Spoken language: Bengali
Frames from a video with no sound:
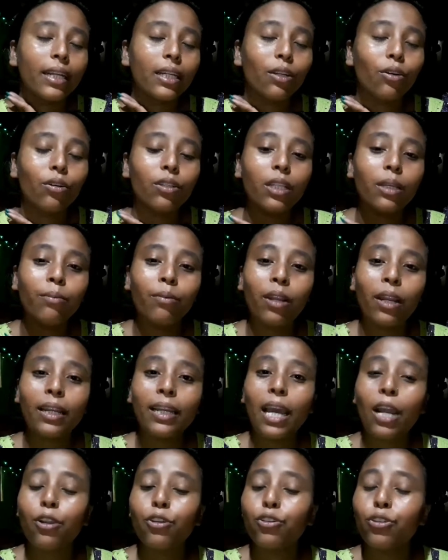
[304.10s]
একটা কথাই বলার
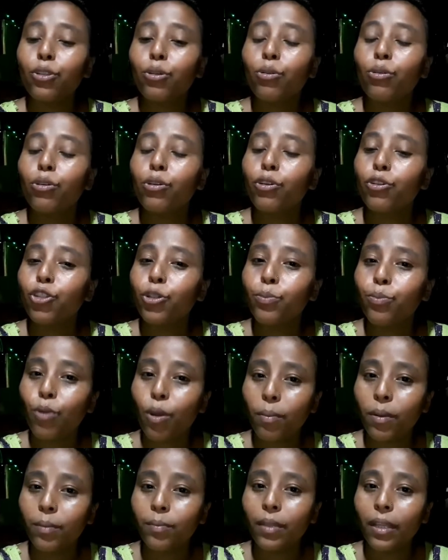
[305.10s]
কারো যদি কোনো কিছু
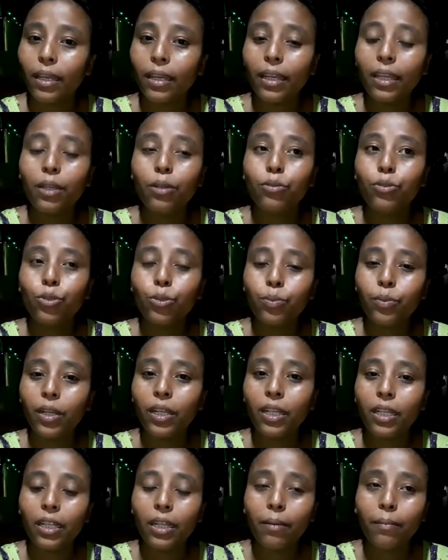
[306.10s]
প্রবলেম থাকে ইউটিউবকে
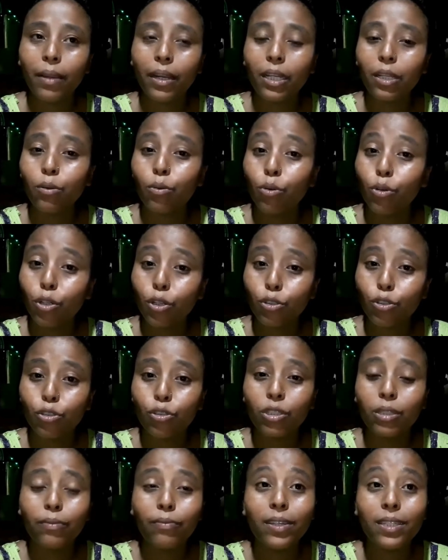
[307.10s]
নিয়ে মানে কোনো কিছু
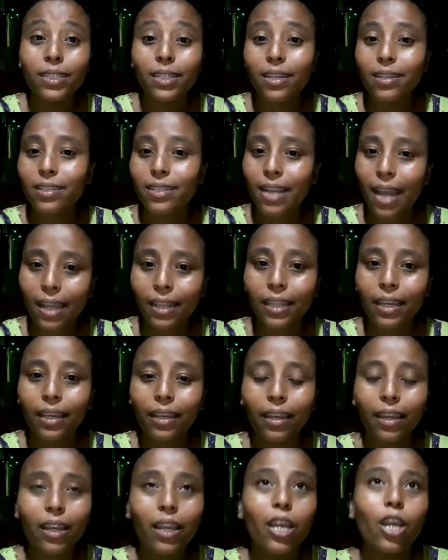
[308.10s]
যদি ফিচার্স না
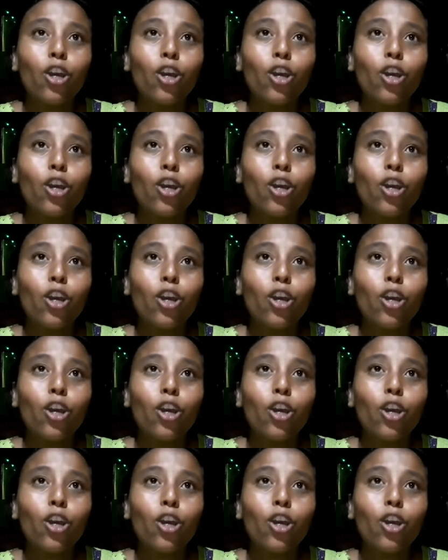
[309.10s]
থাকে